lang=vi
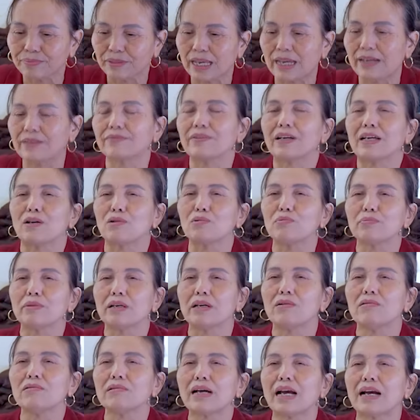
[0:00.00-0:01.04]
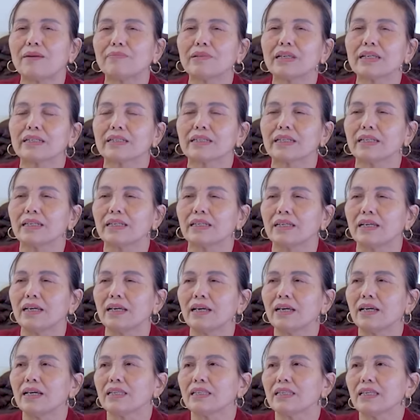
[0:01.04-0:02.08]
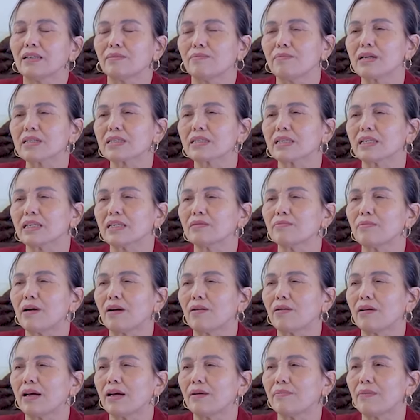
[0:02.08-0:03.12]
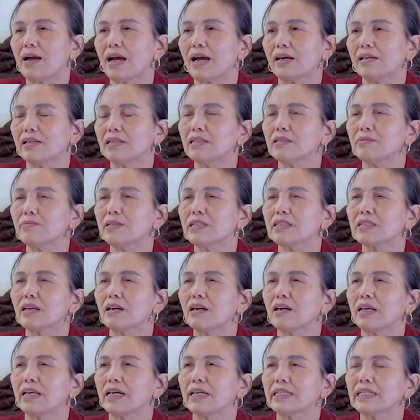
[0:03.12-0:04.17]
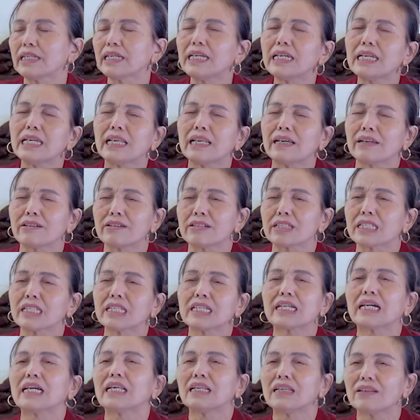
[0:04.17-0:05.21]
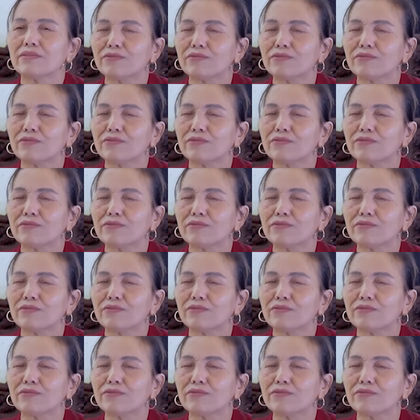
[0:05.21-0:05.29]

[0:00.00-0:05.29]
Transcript: lại về ung biếu khám định kỳ thì bác sĩ bảo là bà ơi bây giờ là nghi là nó di căn